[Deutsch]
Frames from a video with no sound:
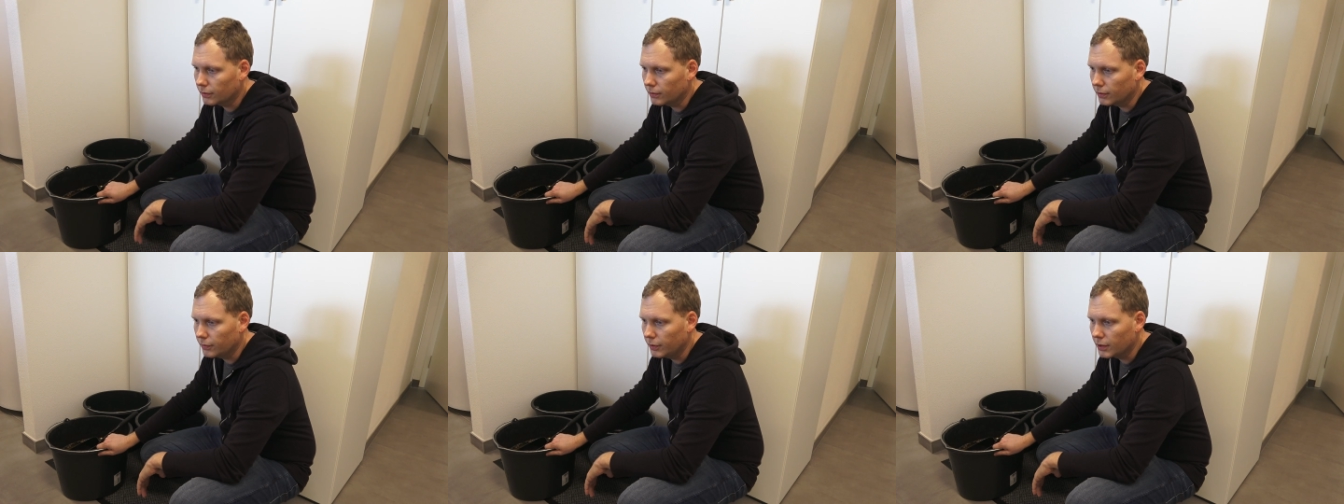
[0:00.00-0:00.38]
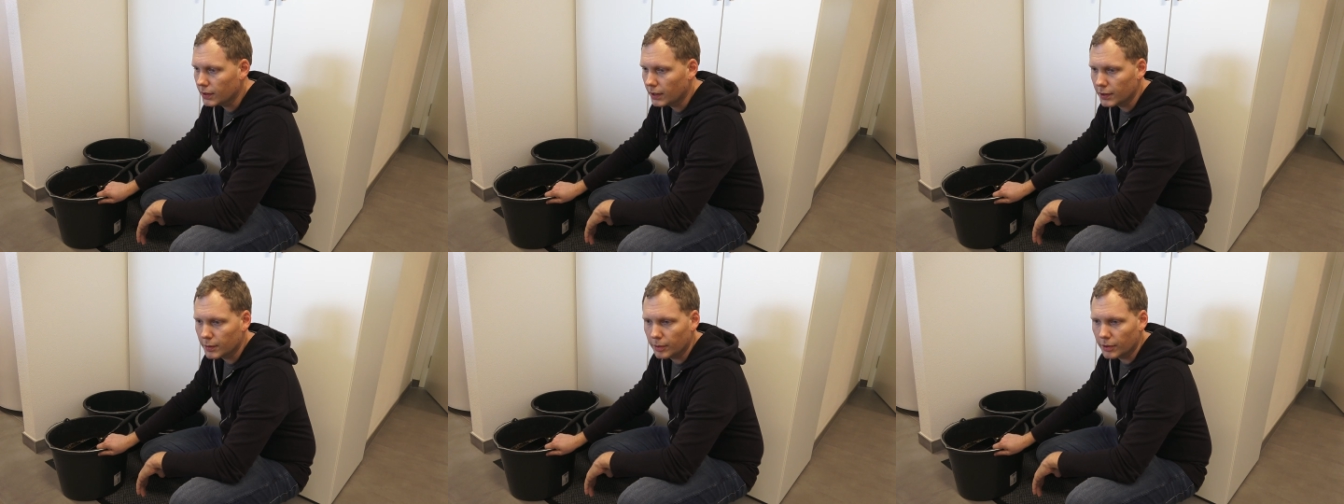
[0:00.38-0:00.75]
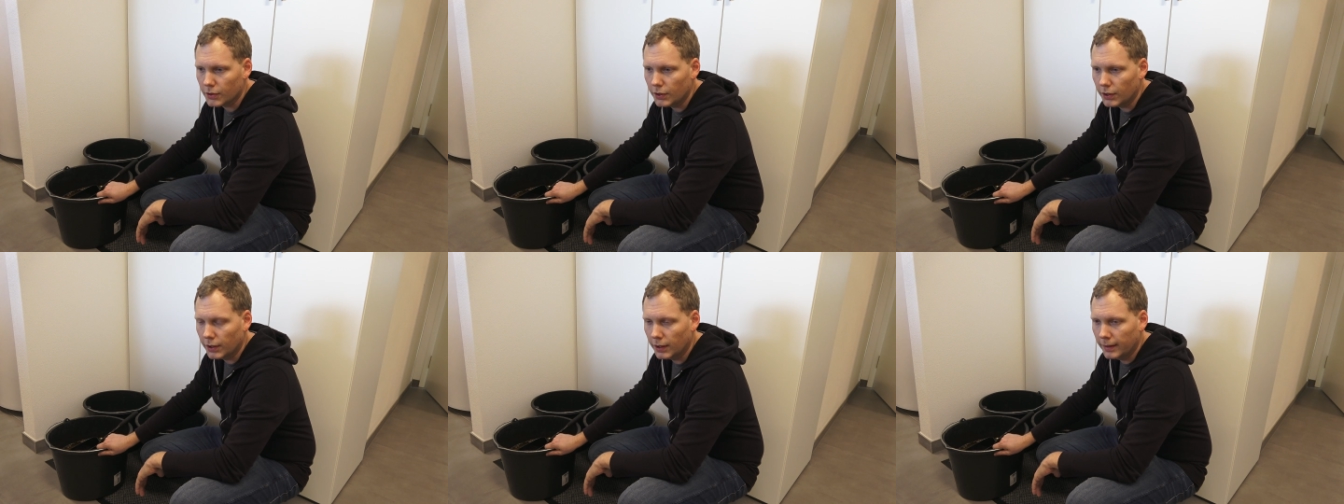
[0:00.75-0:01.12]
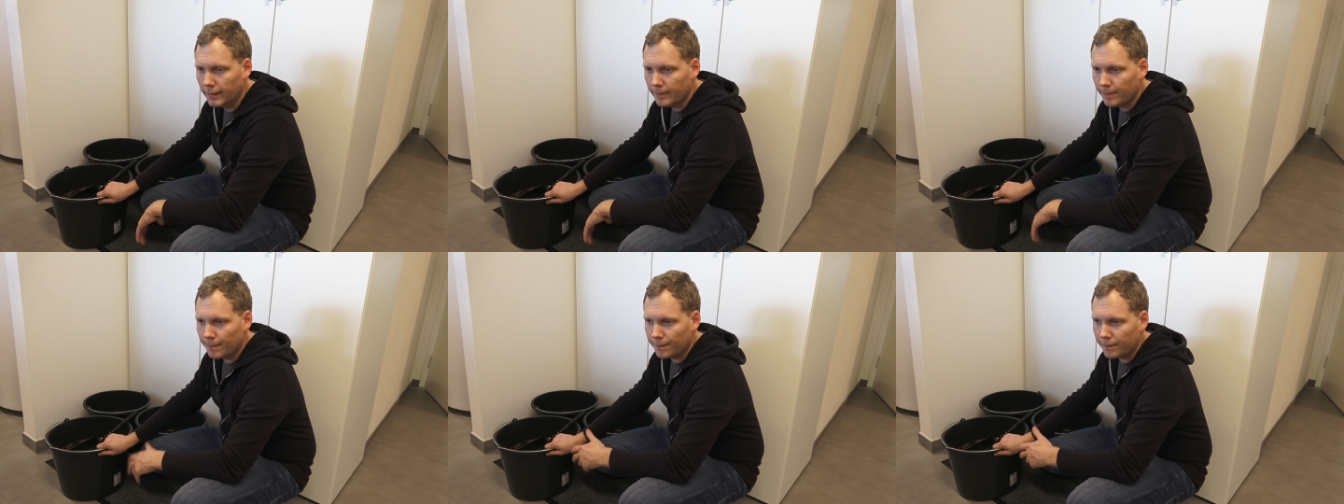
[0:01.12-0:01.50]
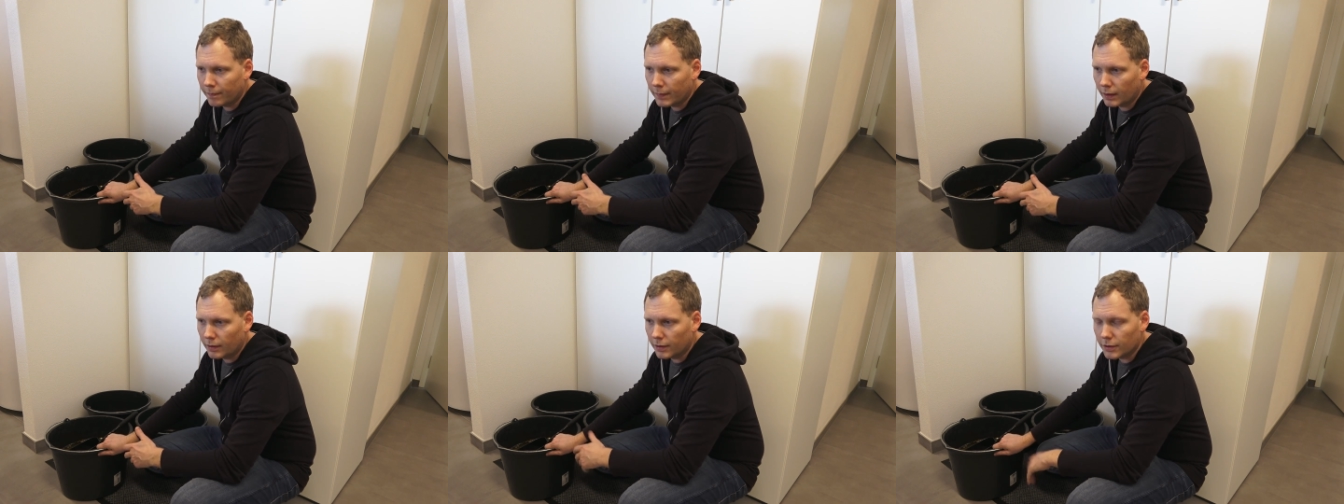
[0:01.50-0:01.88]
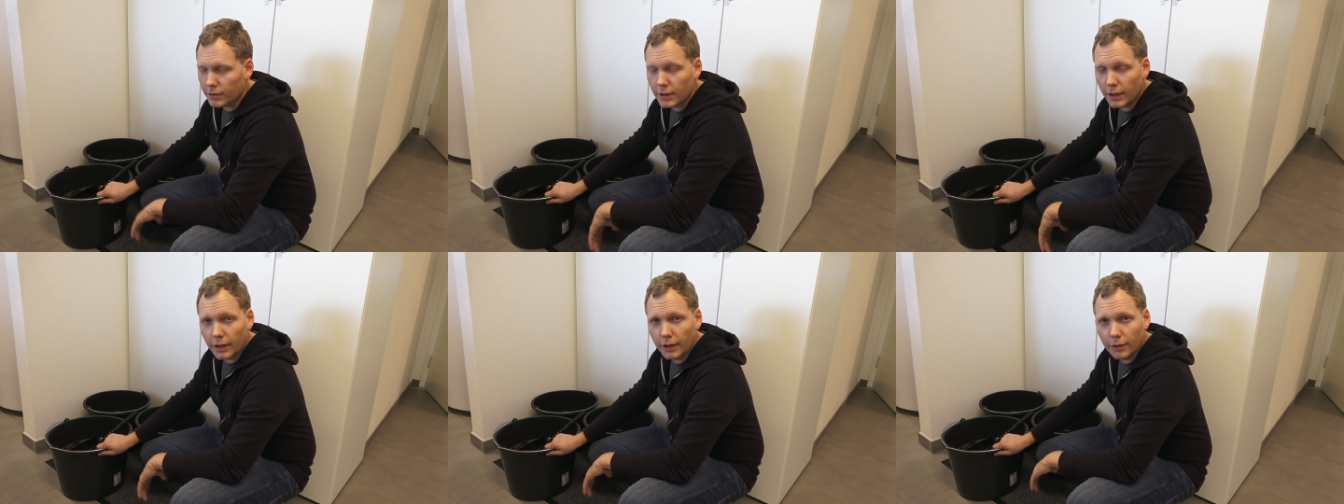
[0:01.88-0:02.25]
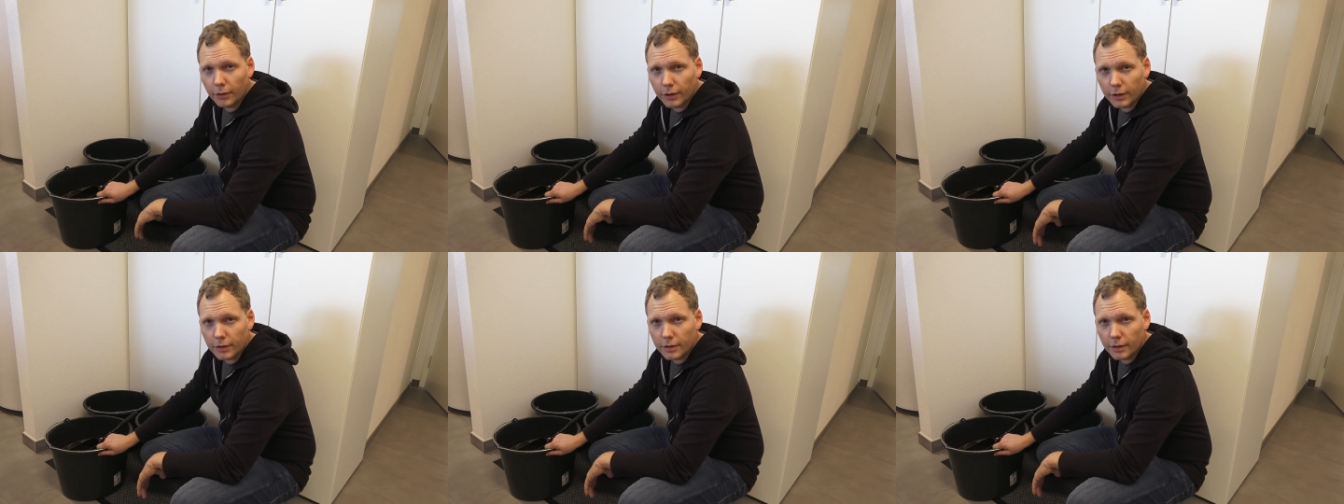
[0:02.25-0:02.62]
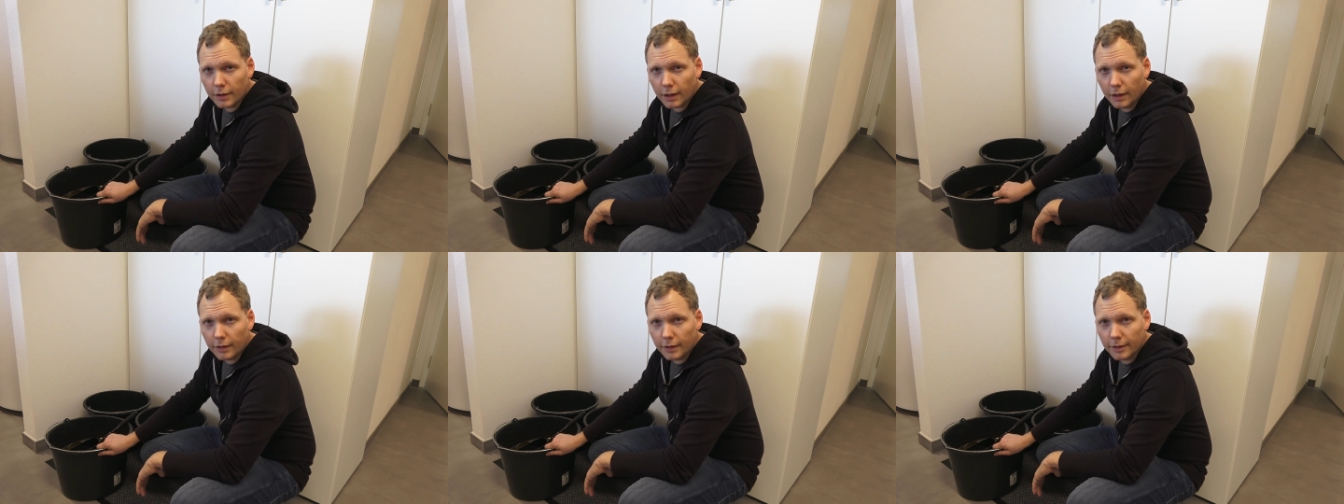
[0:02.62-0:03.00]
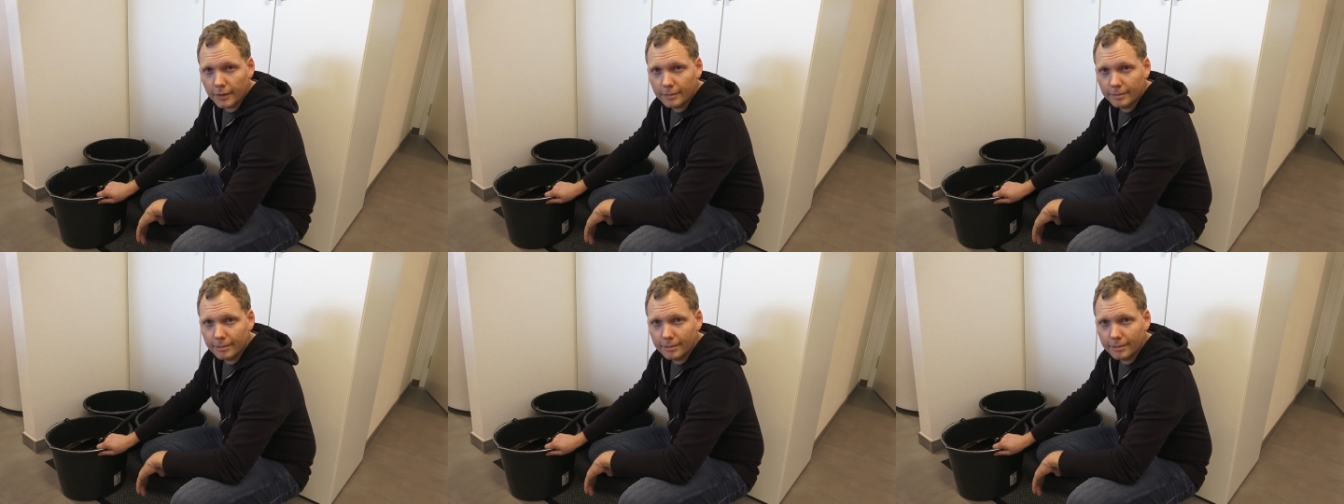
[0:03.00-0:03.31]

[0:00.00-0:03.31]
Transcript: und wie das alles passiert, das zeige ich euch jetzt dann gleich.